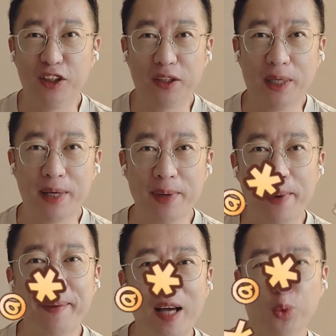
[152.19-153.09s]
这个哇哇哇
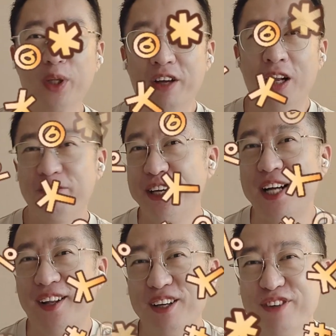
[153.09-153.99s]
哇哇读的非
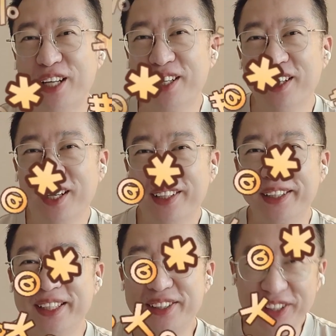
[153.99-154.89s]
常的非常的
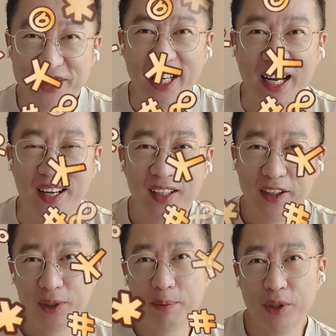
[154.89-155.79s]
这个机械啊，
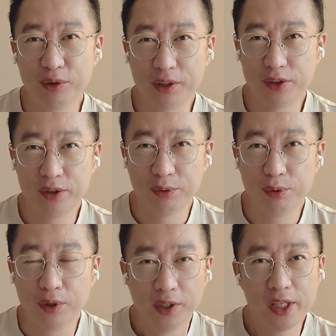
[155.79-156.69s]
因为它没有这个情绪。